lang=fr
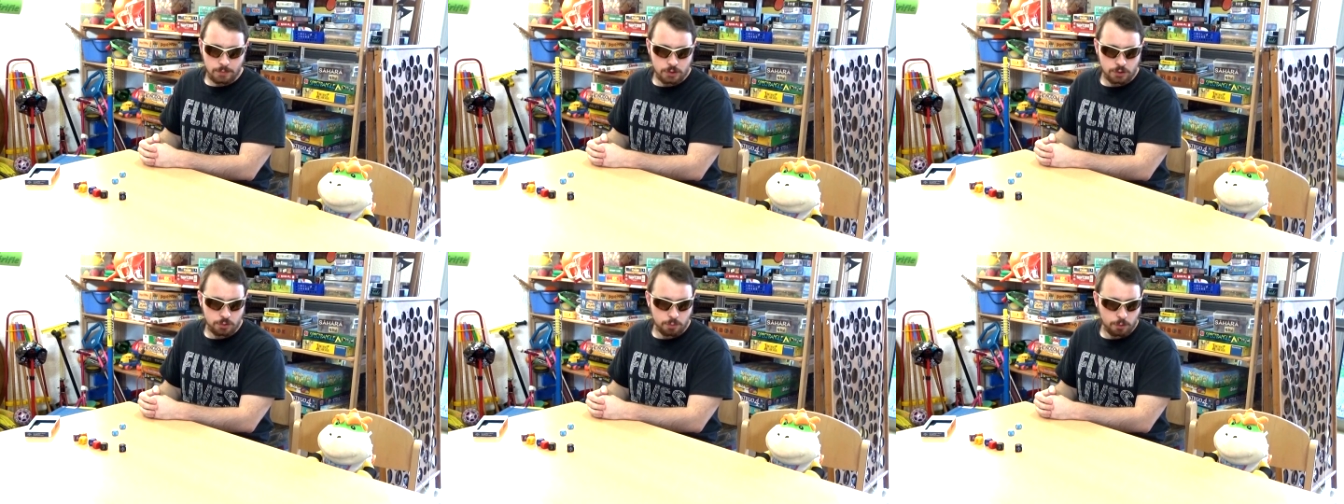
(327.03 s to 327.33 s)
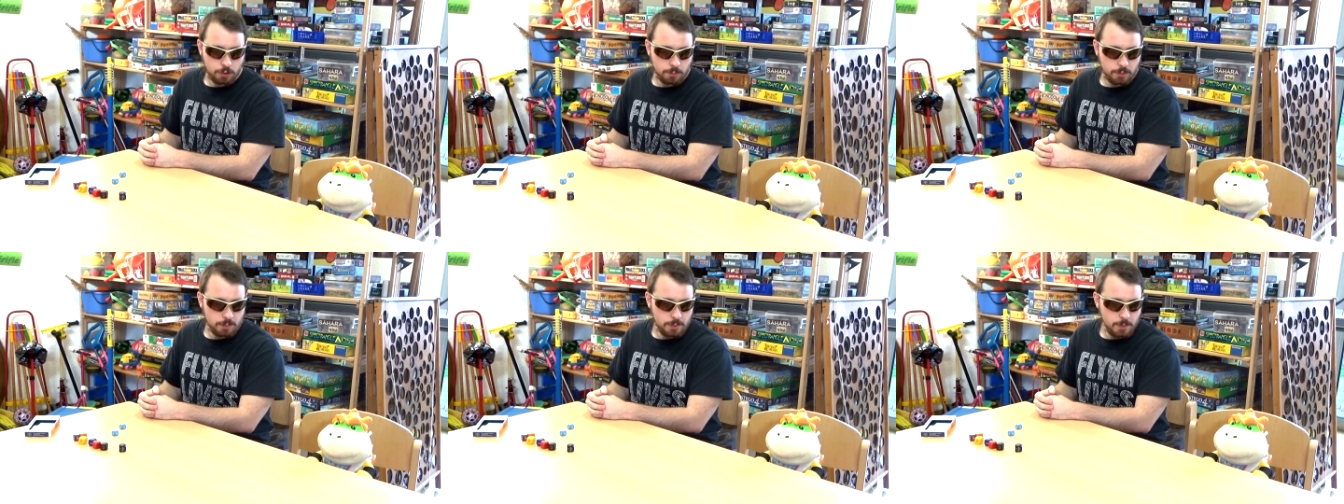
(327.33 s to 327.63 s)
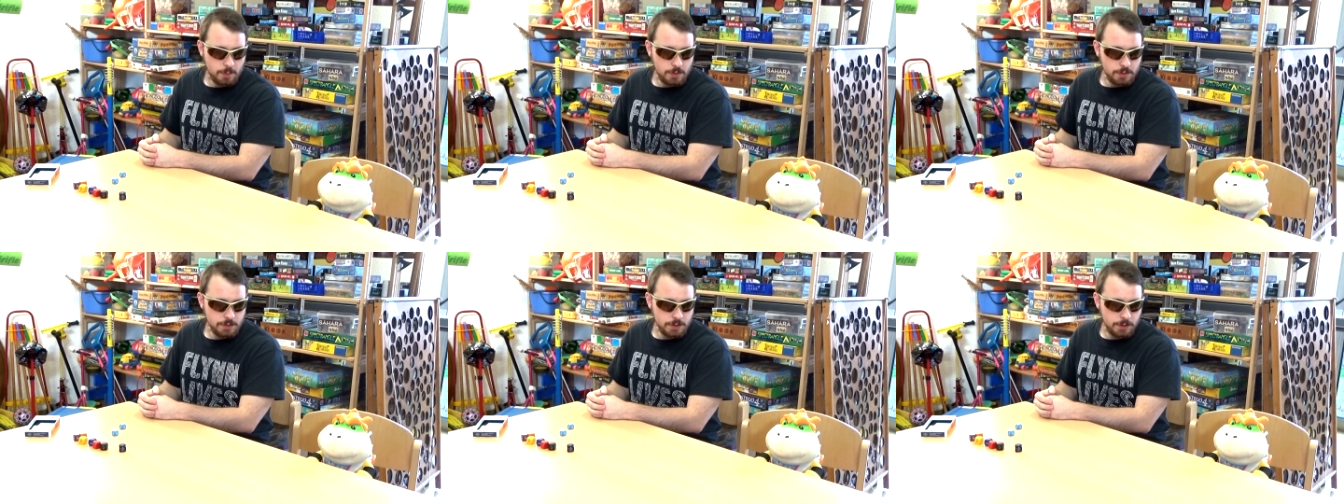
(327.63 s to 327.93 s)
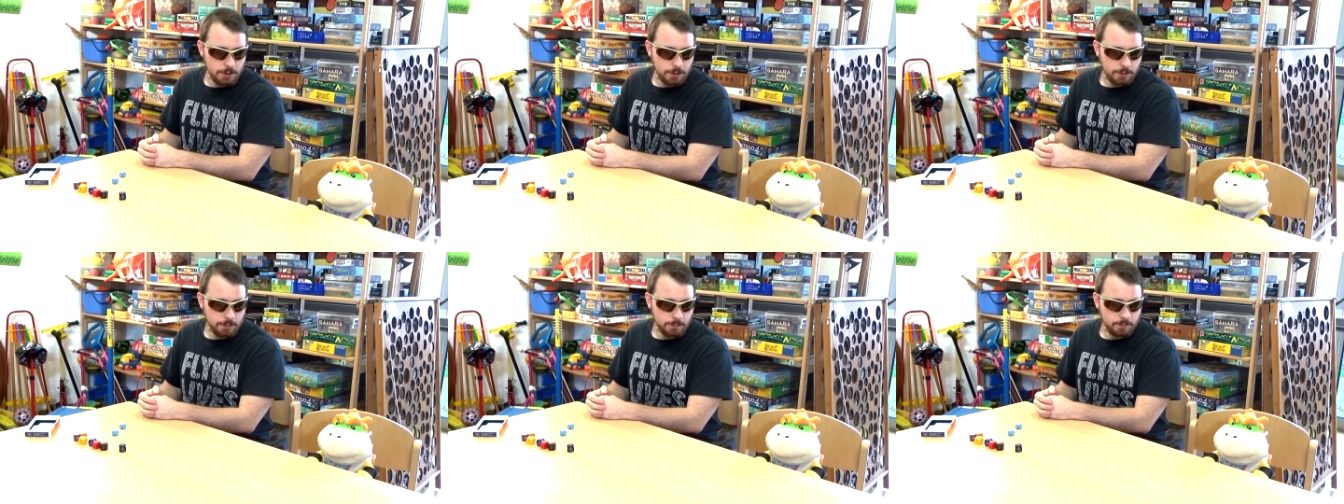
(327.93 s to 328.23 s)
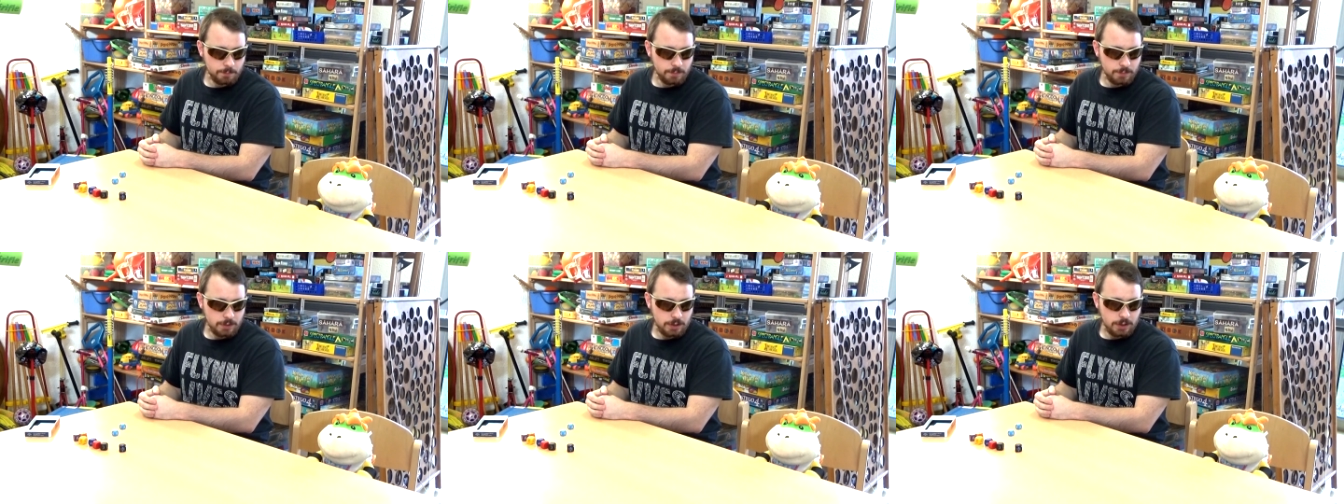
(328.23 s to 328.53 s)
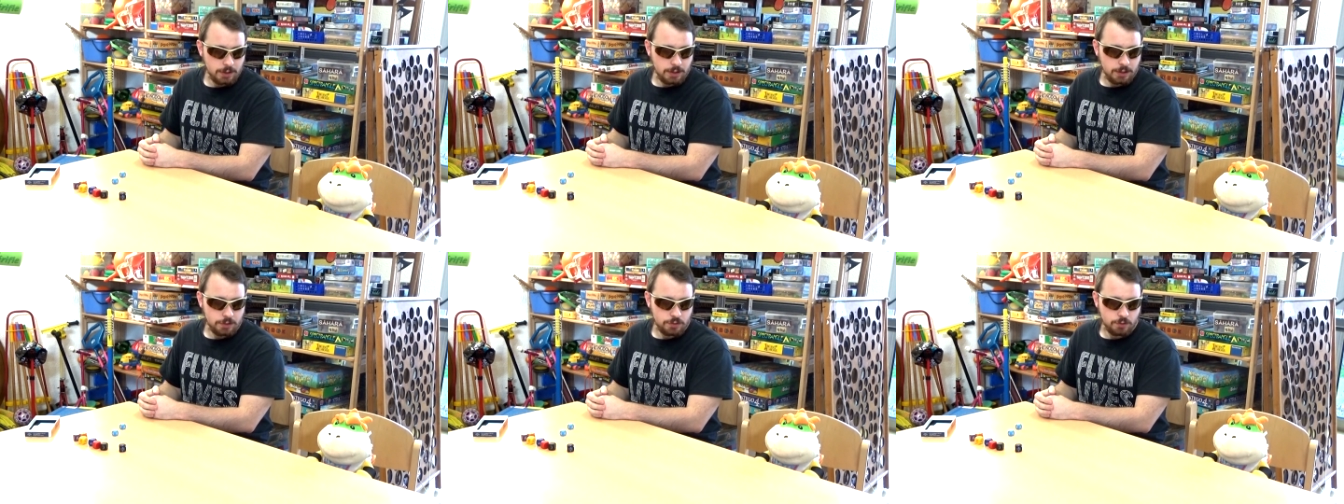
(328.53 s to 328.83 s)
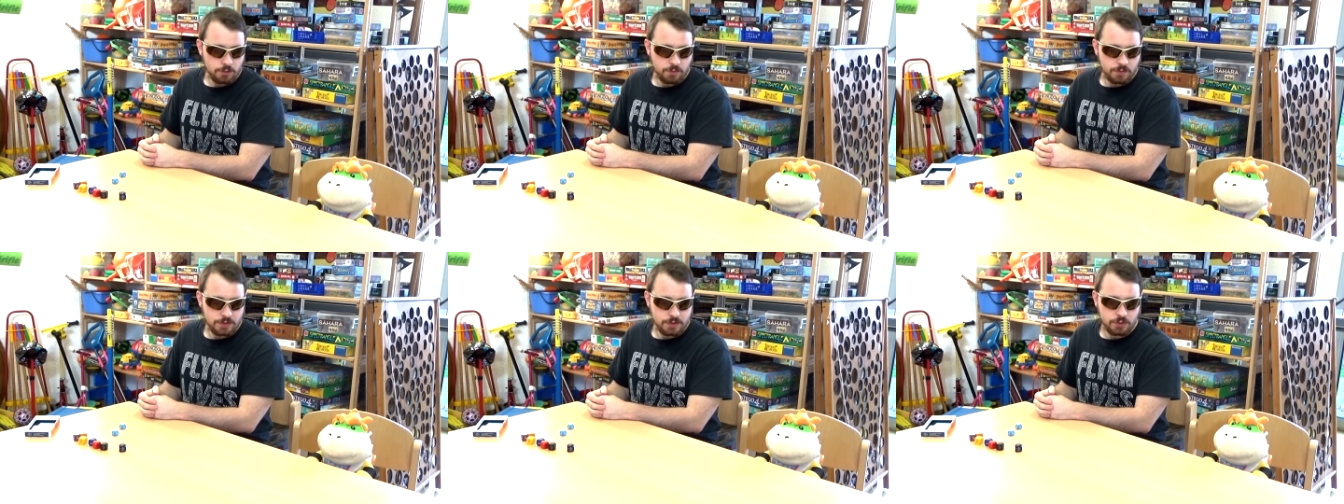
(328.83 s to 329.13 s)
Mais que sont
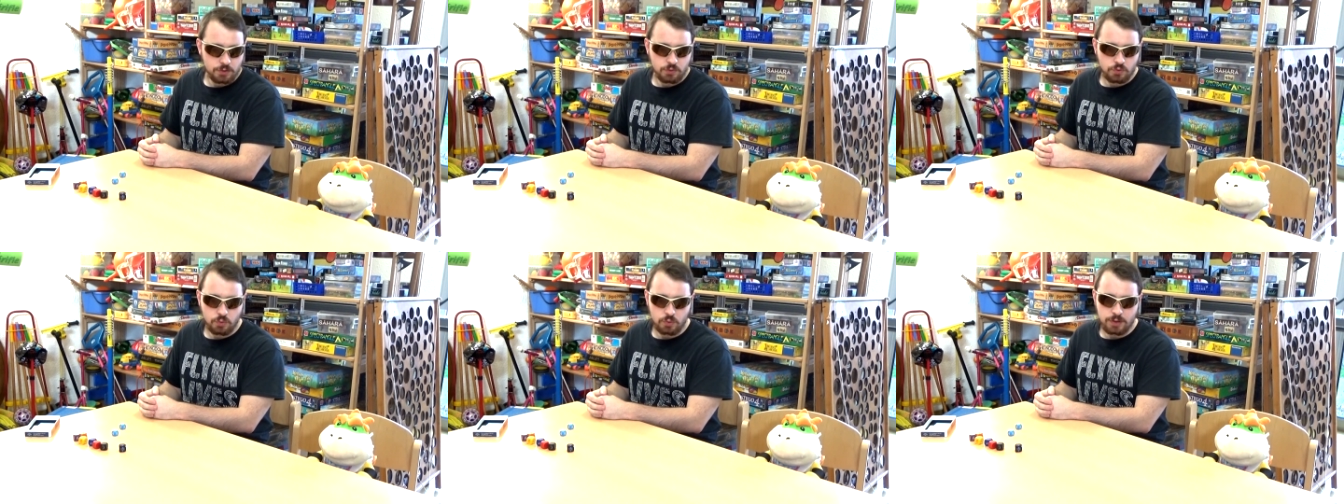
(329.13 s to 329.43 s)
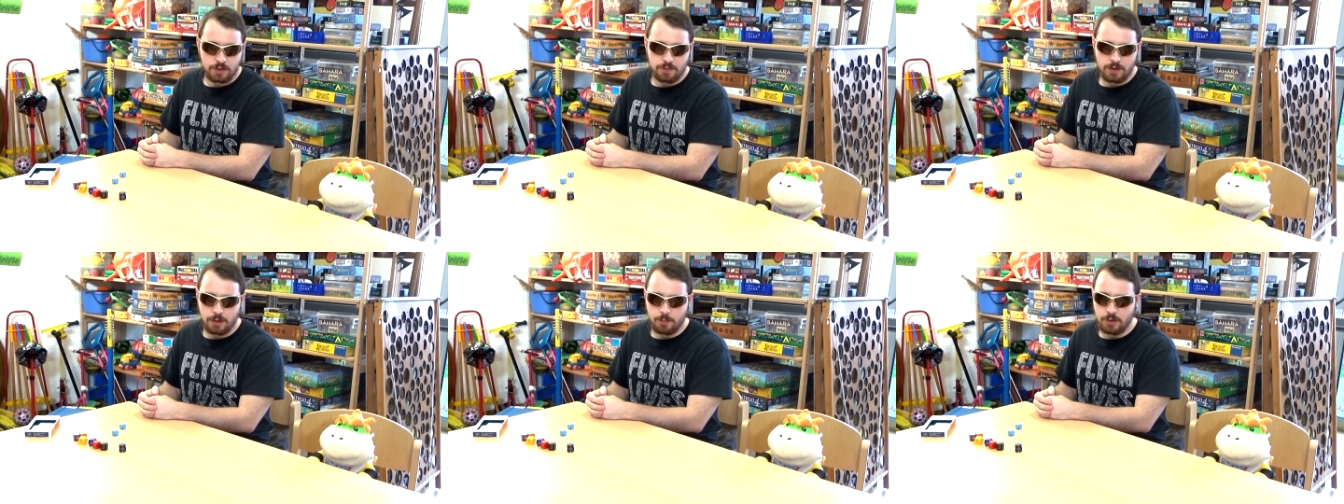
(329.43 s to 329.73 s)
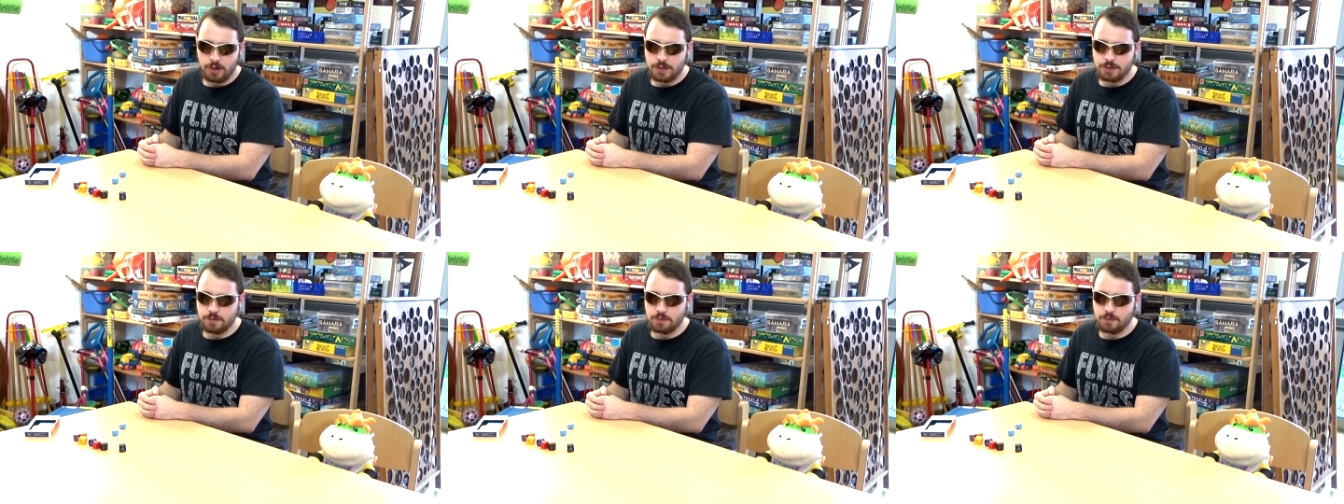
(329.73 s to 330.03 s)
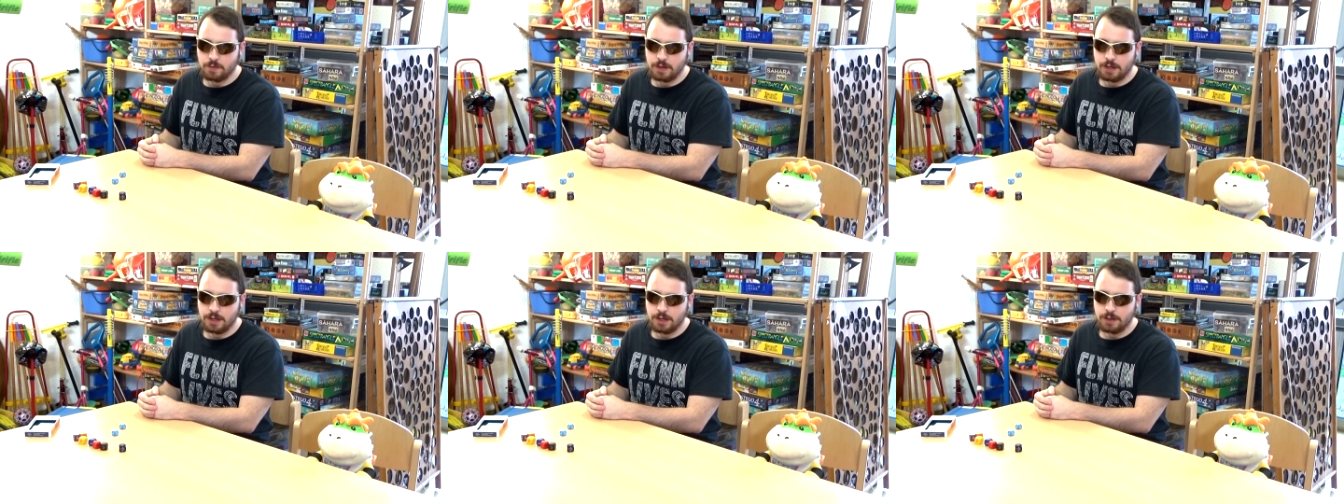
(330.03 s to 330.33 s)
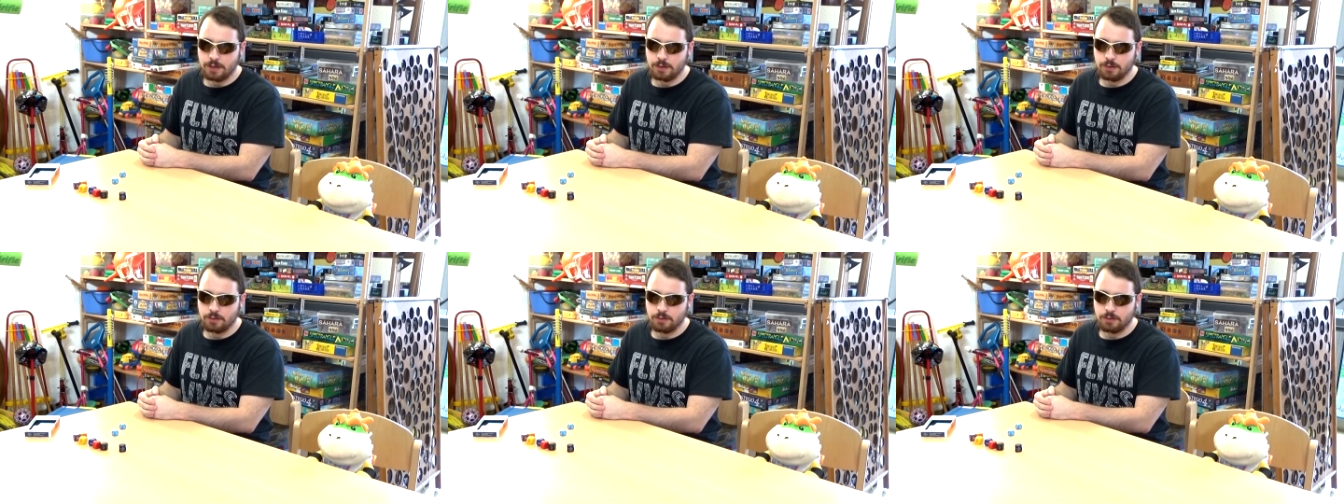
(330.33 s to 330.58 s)
censées faire les deux faces restantes